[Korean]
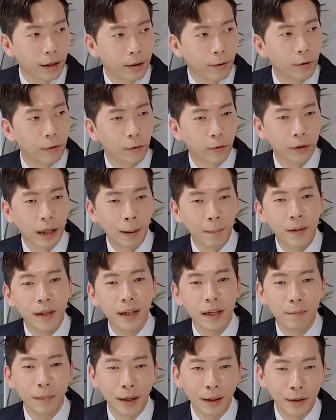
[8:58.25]
그것도
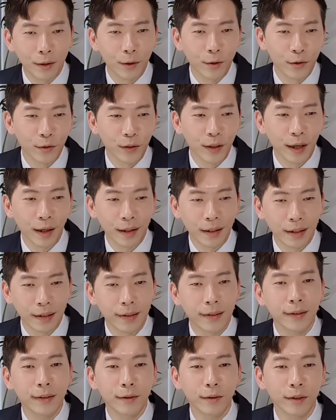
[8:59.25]
남들이 만들어준 게 아니라
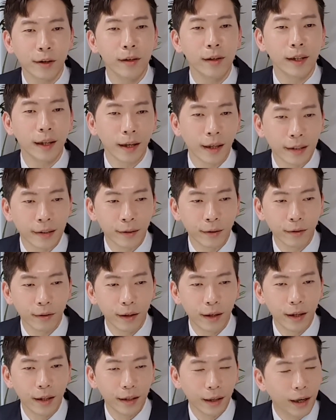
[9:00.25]
스스로 설계해서